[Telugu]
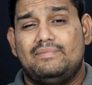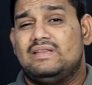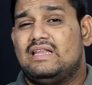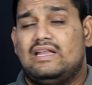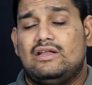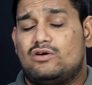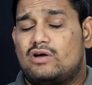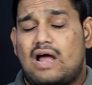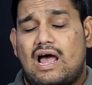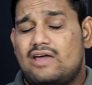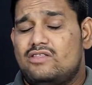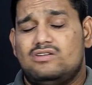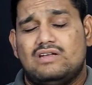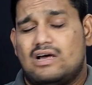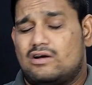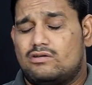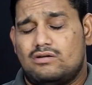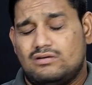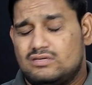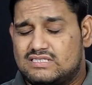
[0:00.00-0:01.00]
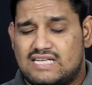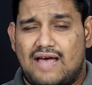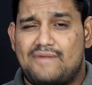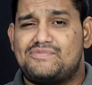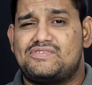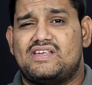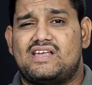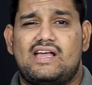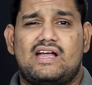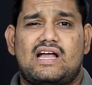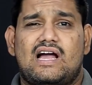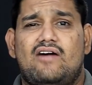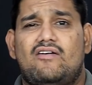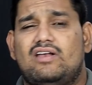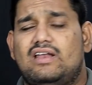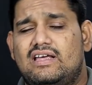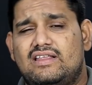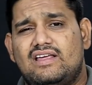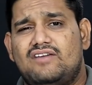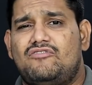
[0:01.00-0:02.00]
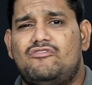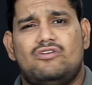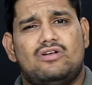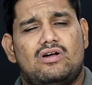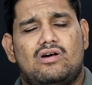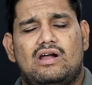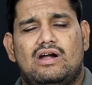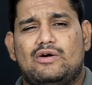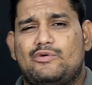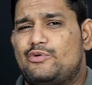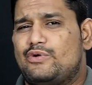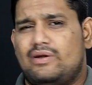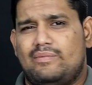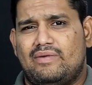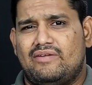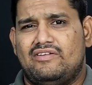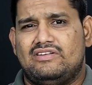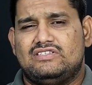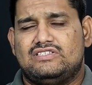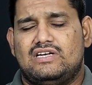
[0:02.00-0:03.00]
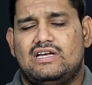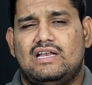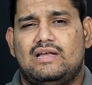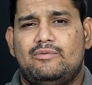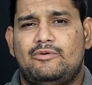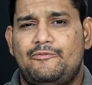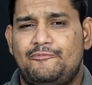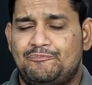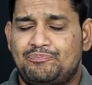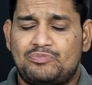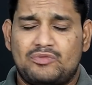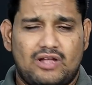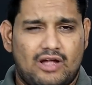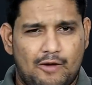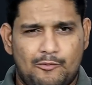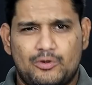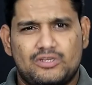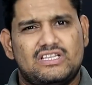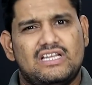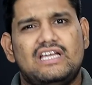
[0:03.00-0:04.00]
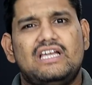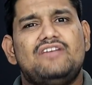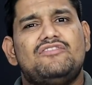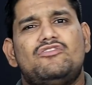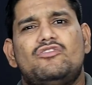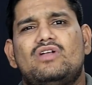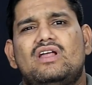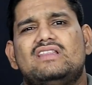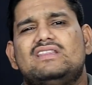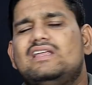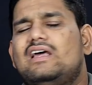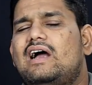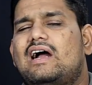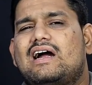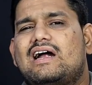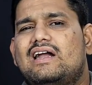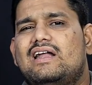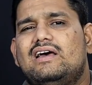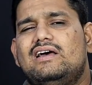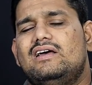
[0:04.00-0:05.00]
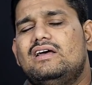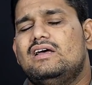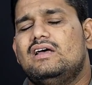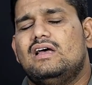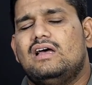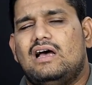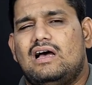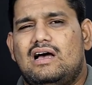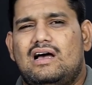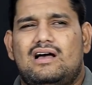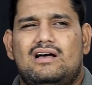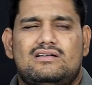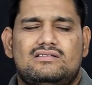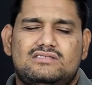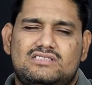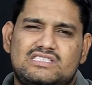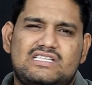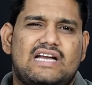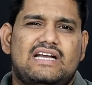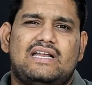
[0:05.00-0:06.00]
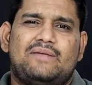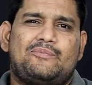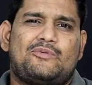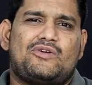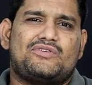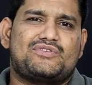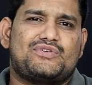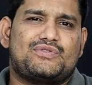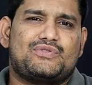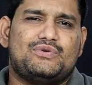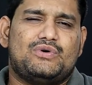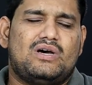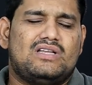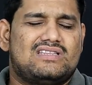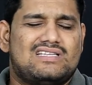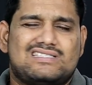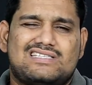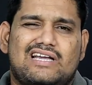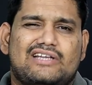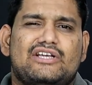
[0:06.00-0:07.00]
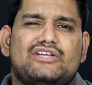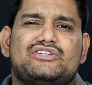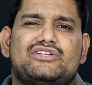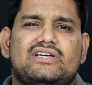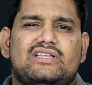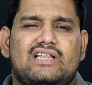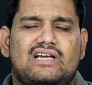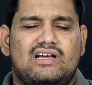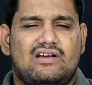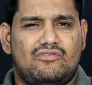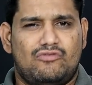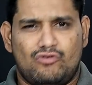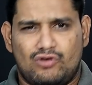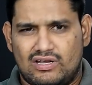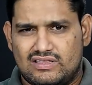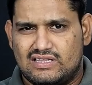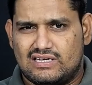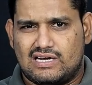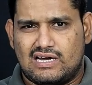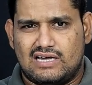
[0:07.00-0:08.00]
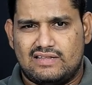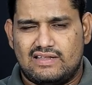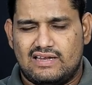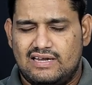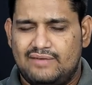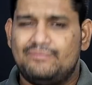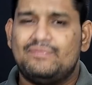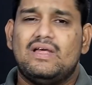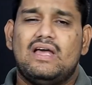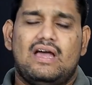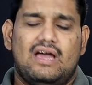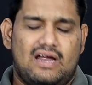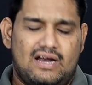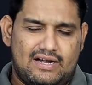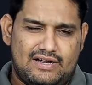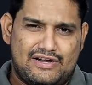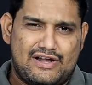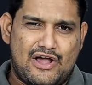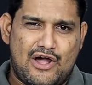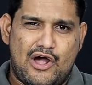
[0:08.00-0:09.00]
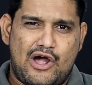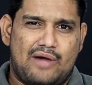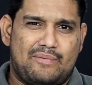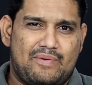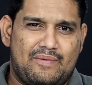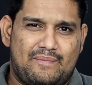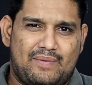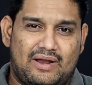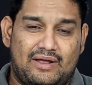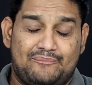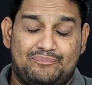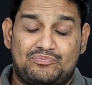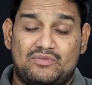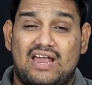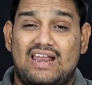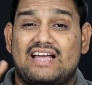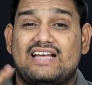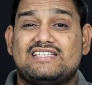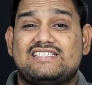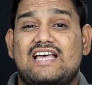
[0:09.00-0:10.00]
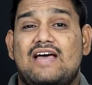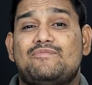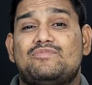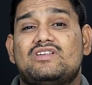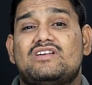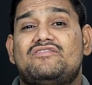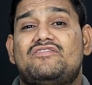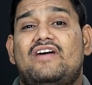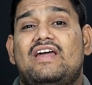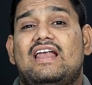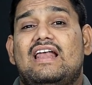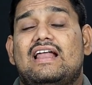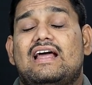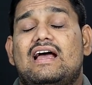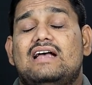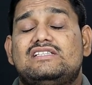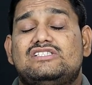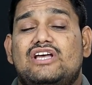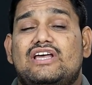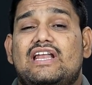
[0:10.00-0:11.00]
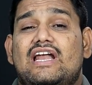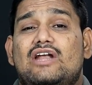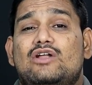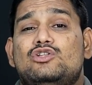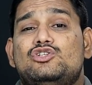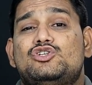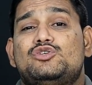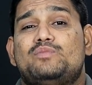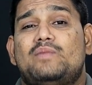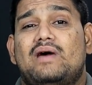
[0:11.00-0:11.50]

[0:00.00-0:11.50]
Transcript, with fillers: నేను కాదు నాకు సామ్సంగే కావాలి ఏదే ఫోన్ కావాలనుకుంటే మనం ఏం చేయలేము కాకపోతే ఈ ఫోన్ అయితే అక్కడ జిఐటీ ప్రాసెస్తో అంత సజెస్ట్ చేయదగ్గ ఫోన్ అయితే కాదని నా అభిప్రాయం అలాగే శాంసంగ్ ఫైనల్గా చైనా నుంచి